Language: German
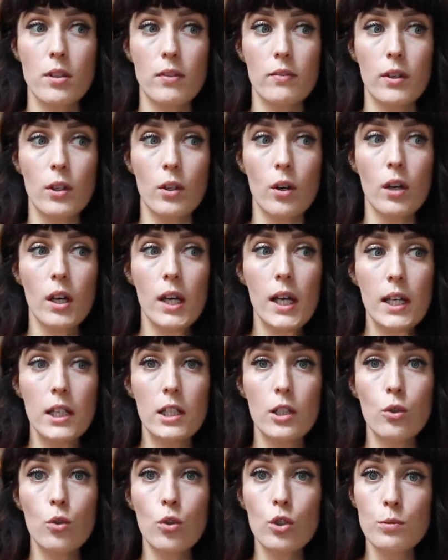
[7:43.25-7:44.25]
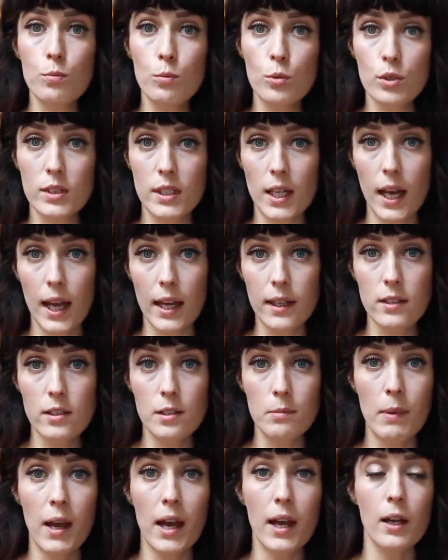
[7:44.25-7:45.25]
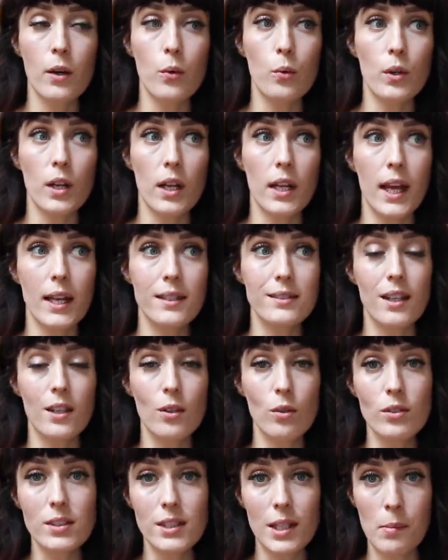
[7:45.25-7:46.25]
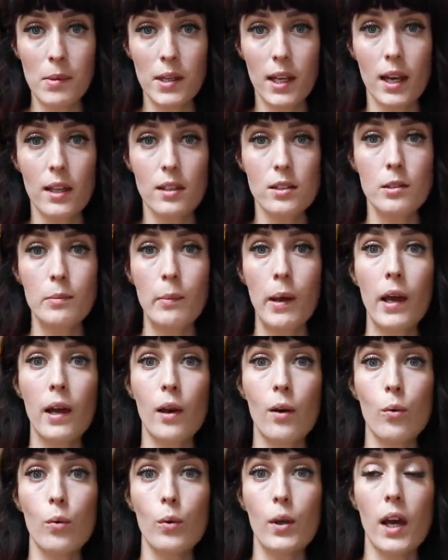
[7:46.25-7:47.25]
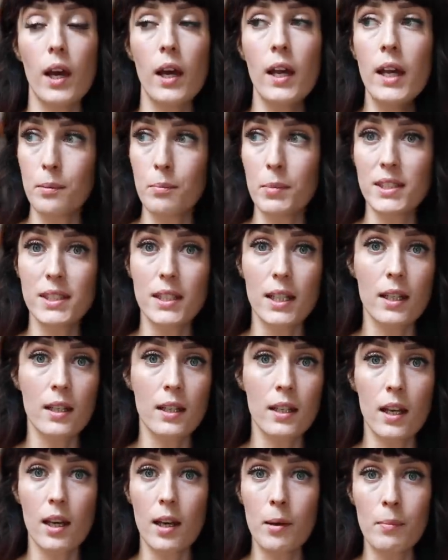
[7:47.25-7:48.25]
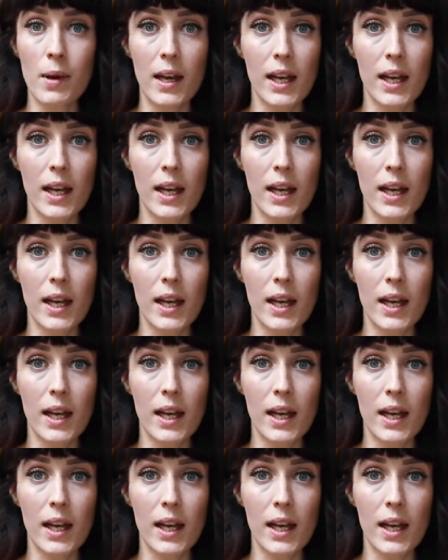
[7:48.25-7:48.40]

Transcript: irgendwie noch Nussmus da reinzumachen oder eine extra Nuss damit reinzumachen oder ein bisschen ähm,